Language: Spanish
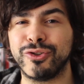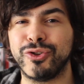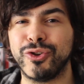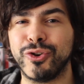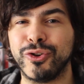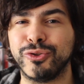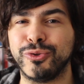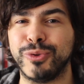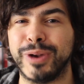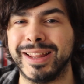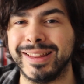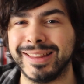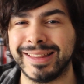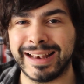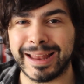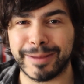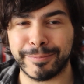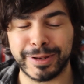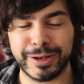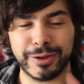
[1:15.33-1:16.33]
yo
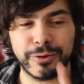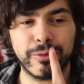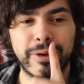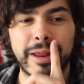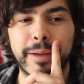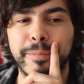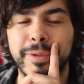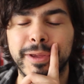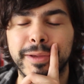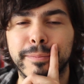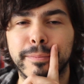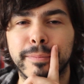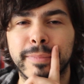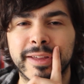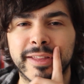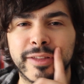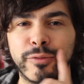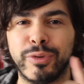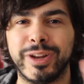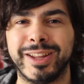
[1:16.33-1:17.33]
durante la película vi
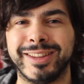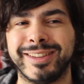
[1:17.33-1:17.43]
más de un